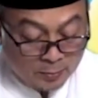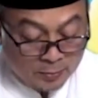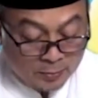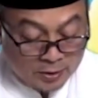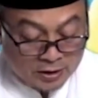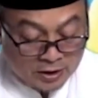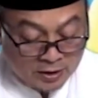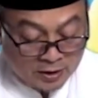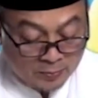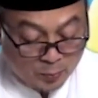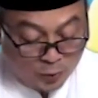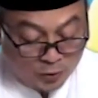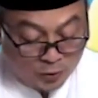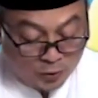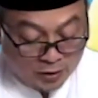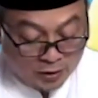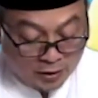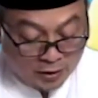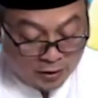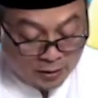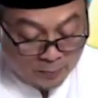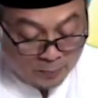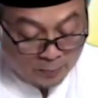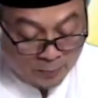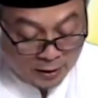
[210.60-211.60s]

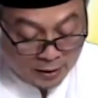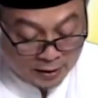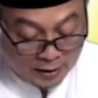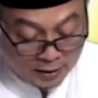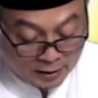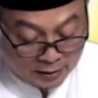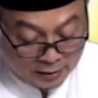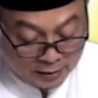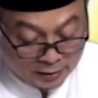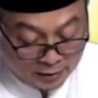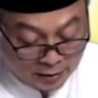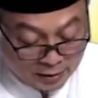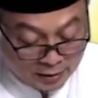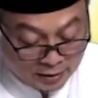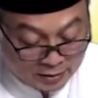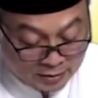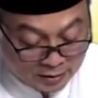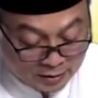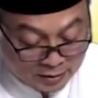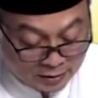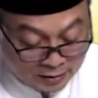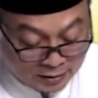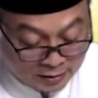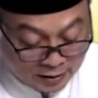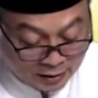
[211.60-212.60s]
Meskipun dia barang yang
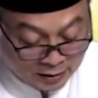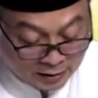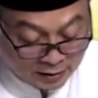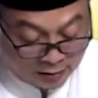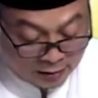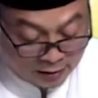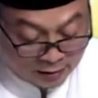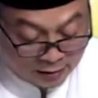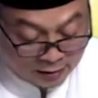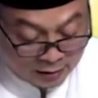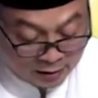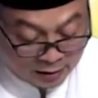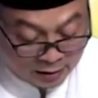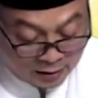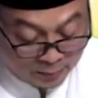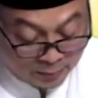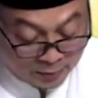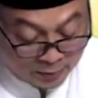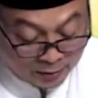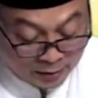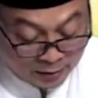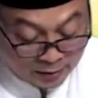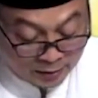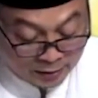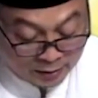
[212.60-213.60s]
sedekat-dekatnya
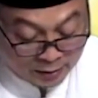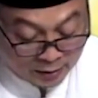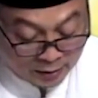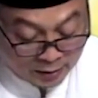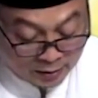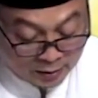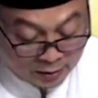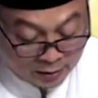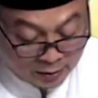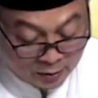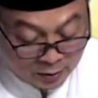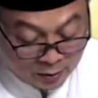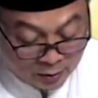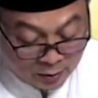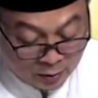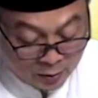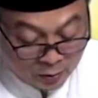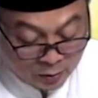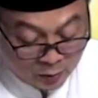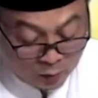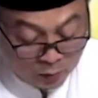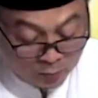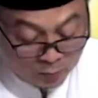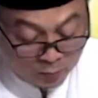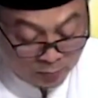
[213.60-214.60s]
kepada kita,
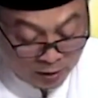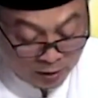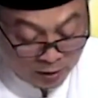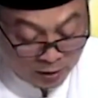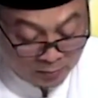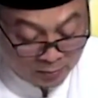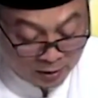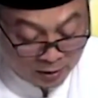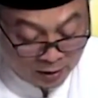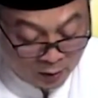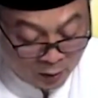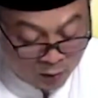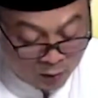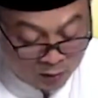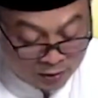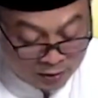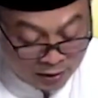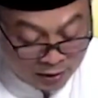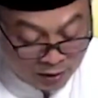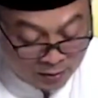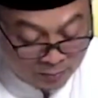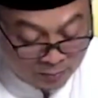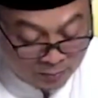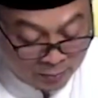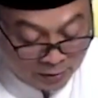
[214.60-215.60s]
umpama
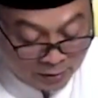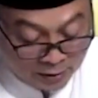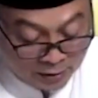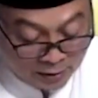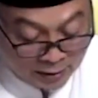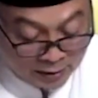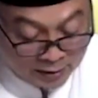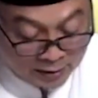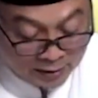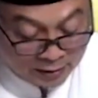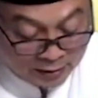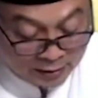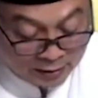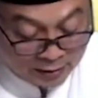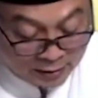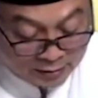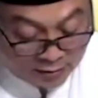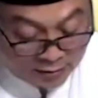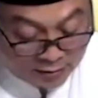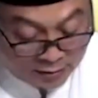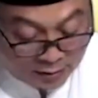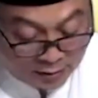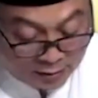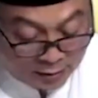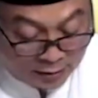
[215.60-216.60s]
otak benak kita
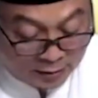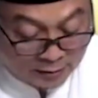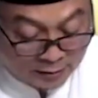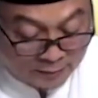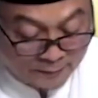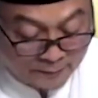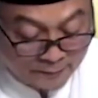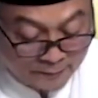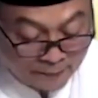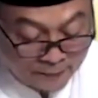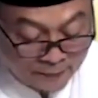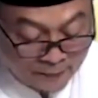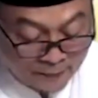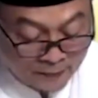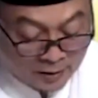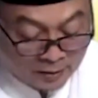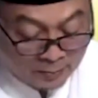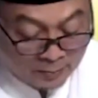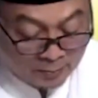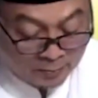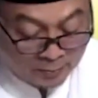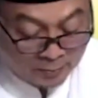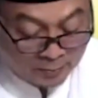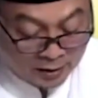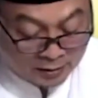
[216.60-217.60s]
sendiri,
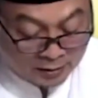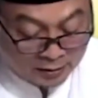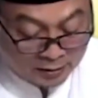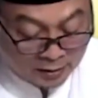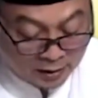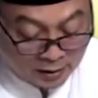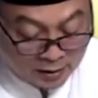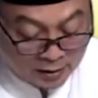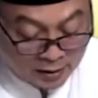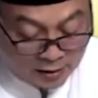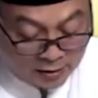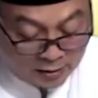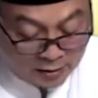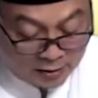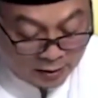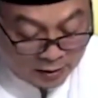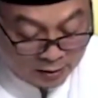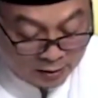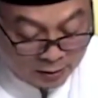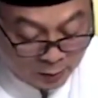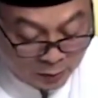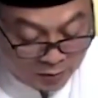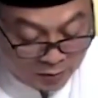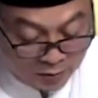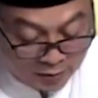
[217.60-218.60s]
mata dan
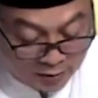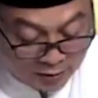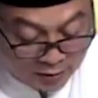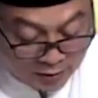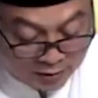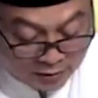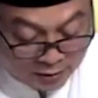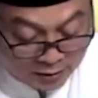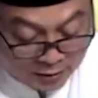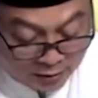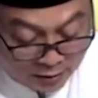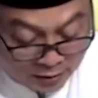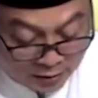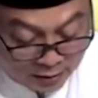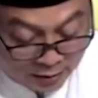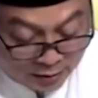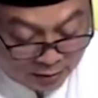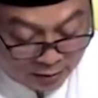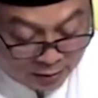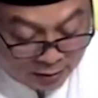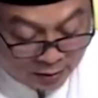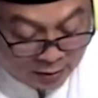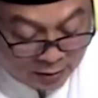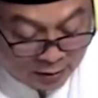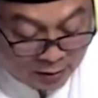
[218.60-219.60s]
jantung kita
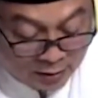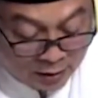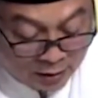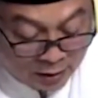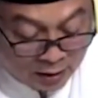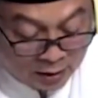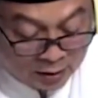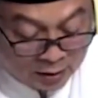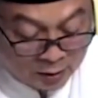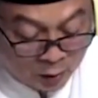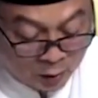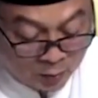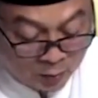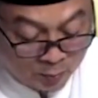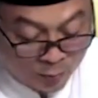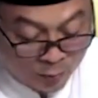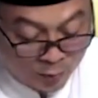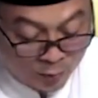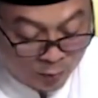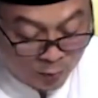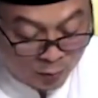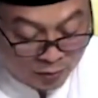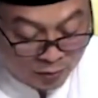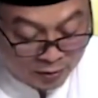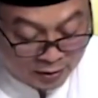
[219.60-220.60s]
sendiri, atau
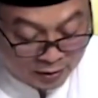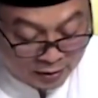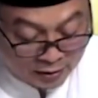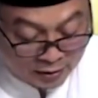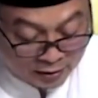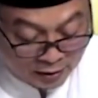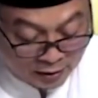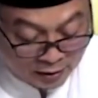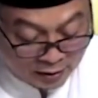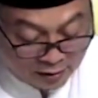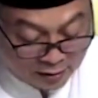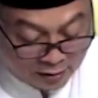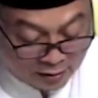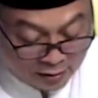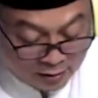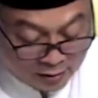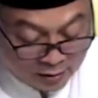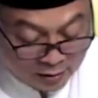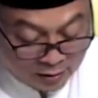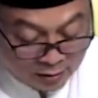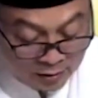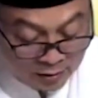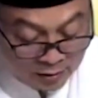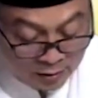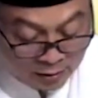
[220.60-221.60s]
punggung kita.
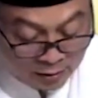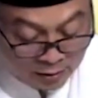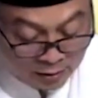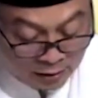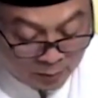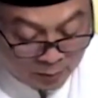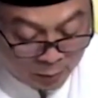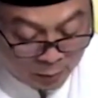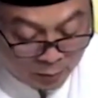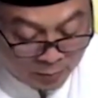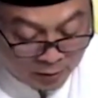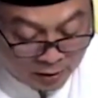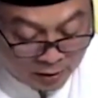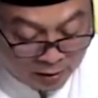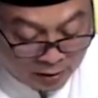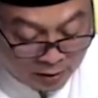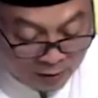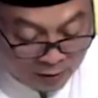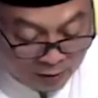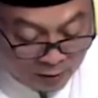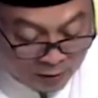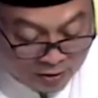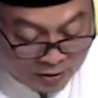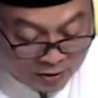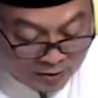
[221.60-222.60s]
Namun bagi
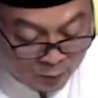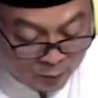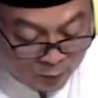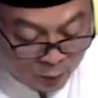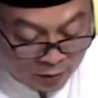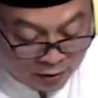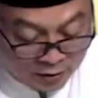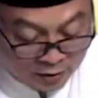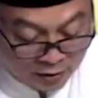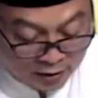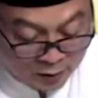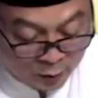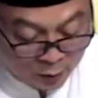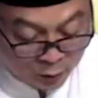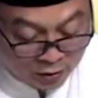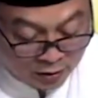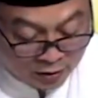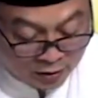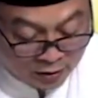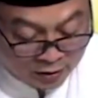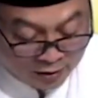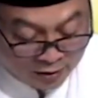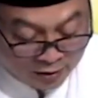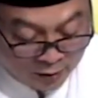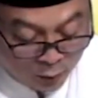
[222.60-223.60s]
Allah semuanya itu
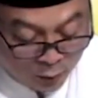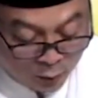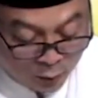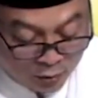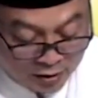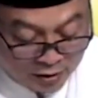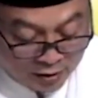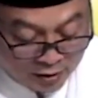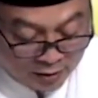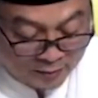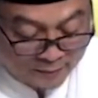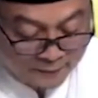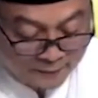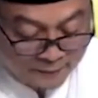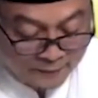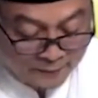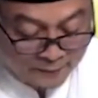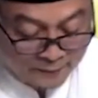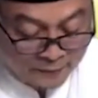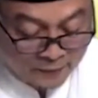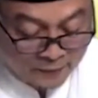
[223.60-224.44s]
diketahuinya.